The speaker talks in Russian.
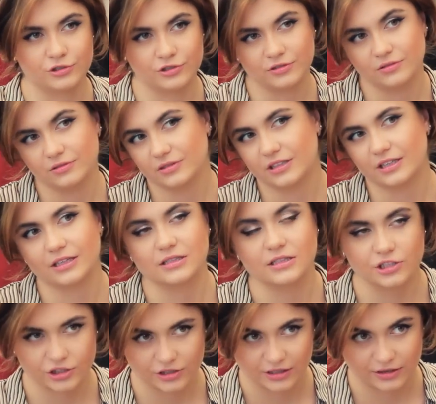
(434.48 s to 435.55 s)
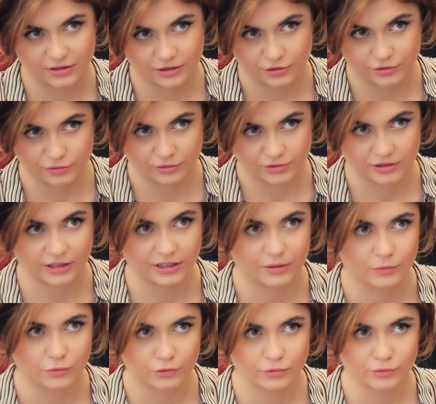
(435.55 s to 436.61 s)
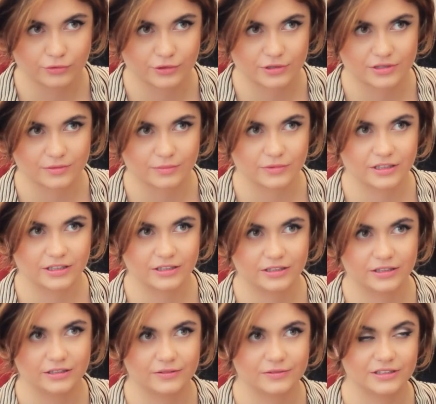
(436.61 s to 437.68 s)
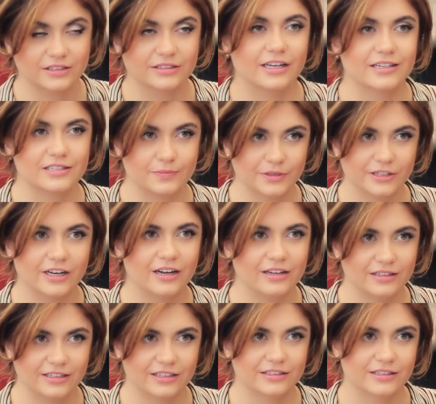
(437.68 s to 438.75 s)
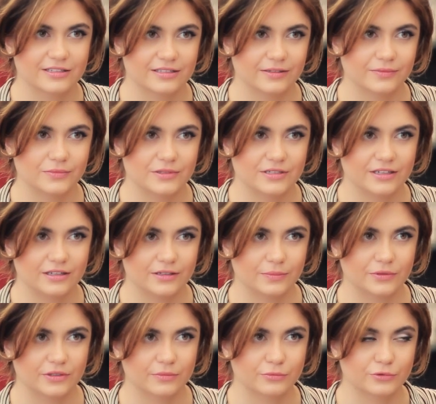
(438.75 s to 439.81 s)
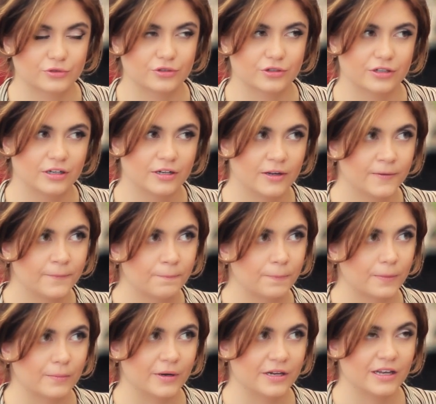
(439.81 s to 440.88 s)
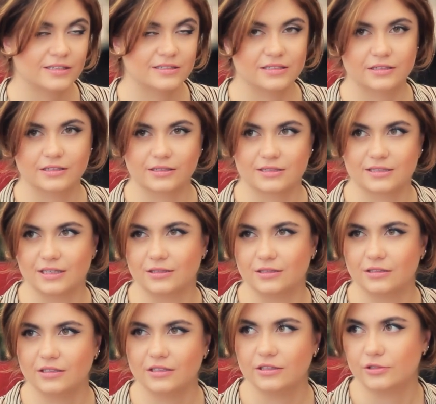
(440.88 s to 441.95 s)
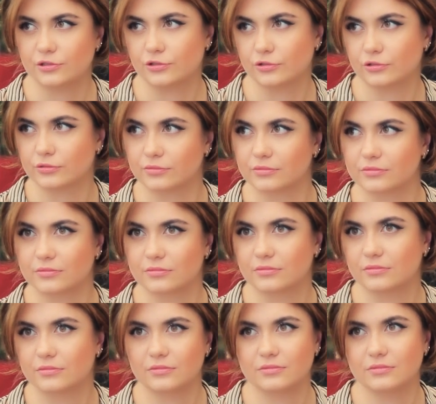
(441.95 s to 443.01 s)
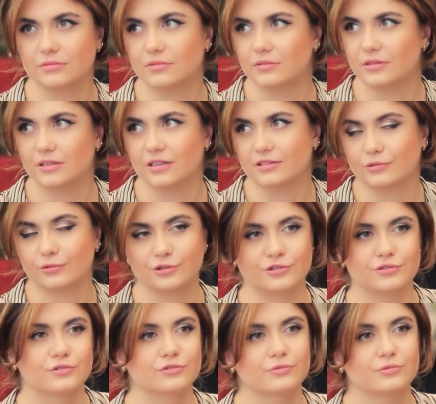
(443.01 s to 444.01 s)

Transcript: очень критично отношусь к таким конкурсам и всегда избегала их на самом деле, потому что понятие красоты еще это очень